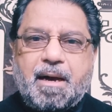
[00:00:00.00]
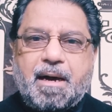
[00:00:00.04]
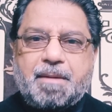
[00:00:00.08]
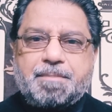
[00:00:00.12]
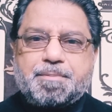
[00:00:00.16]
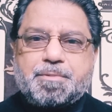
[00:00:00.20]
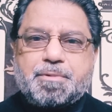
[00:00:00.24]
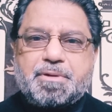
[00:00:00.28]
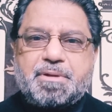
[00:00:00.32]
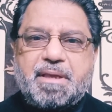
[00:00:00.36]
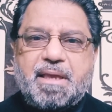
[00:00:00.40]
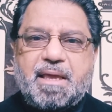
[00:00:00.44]
अब
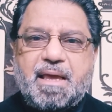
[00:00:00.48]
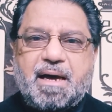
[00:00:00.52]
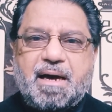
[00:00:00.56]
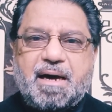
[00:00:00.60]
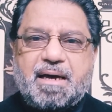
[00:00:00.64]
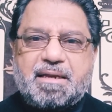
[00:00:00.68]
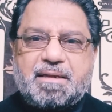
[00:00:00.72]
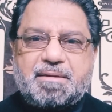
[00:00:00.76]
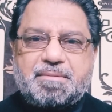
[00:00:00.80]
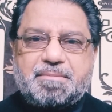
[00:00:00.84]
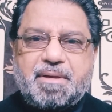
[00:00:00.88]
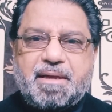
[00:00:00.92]
तो ये
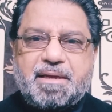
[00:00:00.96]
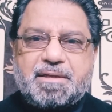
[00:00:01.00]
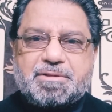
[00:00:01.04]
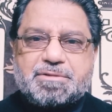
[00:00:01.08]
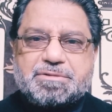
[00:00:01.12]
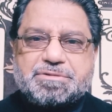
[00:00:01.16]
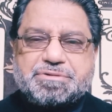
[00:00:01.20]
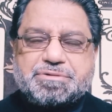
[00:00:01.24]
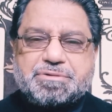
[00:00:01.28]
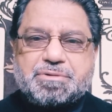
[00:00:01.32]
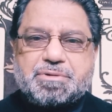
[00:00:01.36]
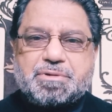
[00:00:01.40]
आलम है
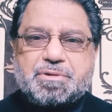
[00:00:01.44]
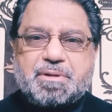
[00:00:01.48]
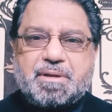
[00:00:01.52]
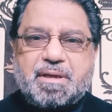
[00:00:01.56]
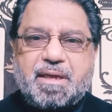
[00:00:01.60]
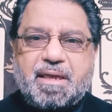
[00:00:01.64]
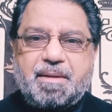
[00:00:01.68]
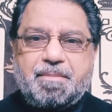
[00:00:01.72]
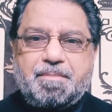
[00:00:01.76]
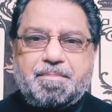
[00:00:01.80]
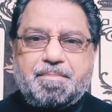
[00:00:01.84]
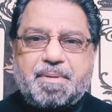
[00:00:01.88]
दोस्तों
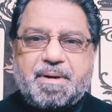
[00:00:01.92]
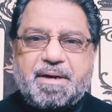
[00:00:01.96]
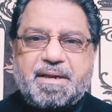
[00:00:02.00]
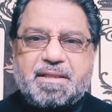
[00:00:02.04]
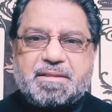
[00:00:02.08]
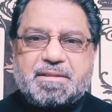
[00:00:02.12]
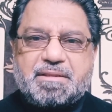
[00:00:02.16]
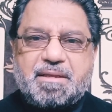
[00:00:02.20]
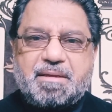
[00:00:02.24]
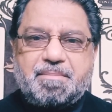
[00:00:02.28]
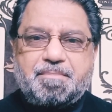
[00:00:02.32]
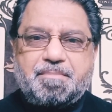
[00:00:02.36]
के बड़े
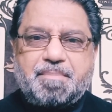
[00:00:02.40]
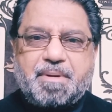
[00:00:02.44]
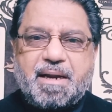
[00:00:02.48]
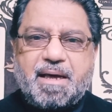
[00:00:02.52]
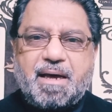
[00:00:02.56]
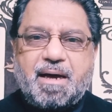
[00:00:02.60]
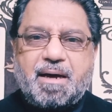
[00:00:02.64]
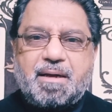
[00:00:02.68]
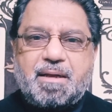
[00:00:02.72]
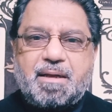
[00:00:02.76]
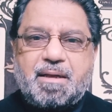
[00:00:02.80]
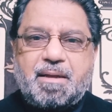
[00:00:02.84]
से
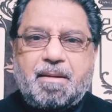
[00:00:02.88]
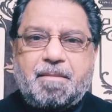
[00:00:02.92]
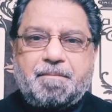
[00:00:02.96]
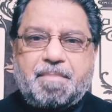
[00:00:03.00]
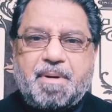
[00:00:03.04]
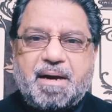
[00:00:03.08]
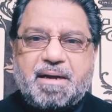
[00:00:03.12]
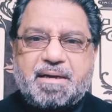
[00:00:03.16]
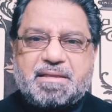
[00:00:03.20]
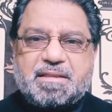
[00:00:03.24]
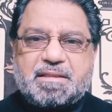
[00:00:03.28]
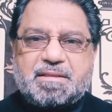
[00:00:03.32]
बड़ा
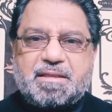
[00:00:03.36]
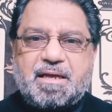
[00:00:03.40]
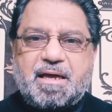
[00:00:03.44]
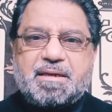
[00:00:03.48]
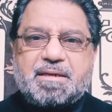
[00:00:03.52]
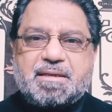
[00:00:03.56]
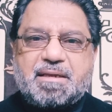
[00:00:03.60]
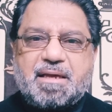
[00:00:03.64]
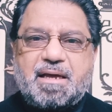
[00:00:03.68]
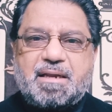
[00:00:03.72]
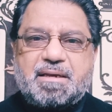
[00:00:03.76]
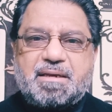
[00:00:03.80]
पाकिस्तान
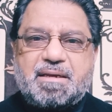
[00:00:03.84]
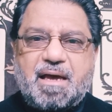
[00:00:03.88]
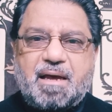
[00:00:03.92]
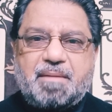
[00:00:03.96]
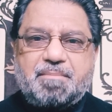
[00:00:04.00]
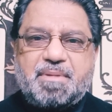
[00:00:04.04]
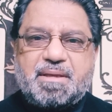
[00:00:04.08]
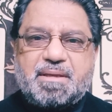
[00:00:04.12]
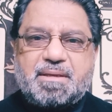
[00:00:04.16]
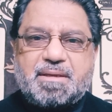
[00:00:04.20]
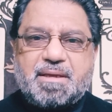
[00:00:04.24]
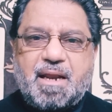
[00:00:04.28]
का
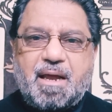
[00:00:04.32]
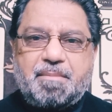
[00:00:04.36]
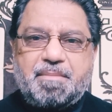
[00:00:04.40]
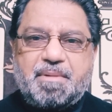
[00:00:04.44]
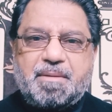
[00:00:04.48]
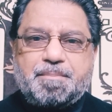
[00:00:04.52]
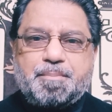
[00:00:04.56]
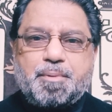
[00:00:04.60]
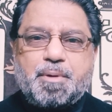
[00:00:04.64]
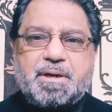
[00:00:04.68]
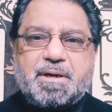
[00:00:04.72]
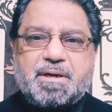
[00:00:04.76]
नामी
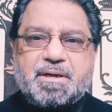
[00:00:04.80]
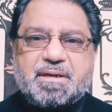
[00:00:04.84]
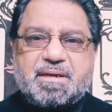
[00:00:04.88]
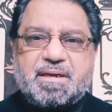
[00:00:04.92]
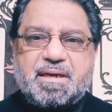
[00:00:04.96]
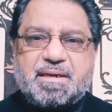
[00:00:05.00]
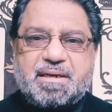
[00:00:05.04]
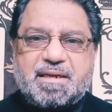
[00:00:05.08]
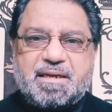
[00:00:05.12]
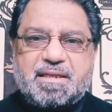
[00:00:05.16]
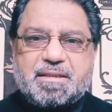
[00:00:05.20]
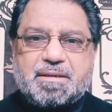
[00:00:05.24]
ग्रामी पोलिटिकल
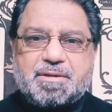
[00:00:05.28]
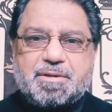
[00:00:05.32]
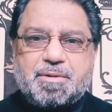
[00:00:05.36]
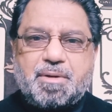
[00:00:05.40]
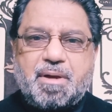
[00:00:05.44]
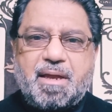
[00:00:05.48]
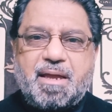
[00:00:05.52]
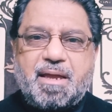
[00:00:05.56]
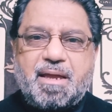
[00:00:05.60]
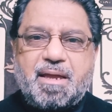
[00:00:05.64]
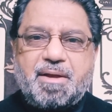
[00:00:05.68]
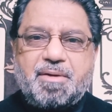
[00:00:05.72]
एनालिस्ट जो
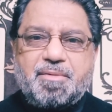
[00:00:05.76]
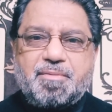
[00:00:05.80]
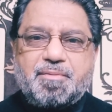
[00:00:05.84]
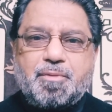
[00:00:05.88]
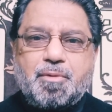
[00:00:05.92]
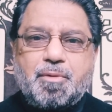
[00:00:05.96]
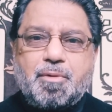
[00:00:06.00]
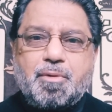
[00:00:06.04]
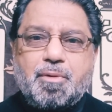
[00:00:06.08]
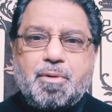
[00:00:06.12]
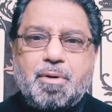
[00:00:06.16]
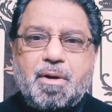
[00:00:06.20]
है
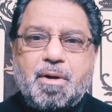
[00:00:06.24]
वो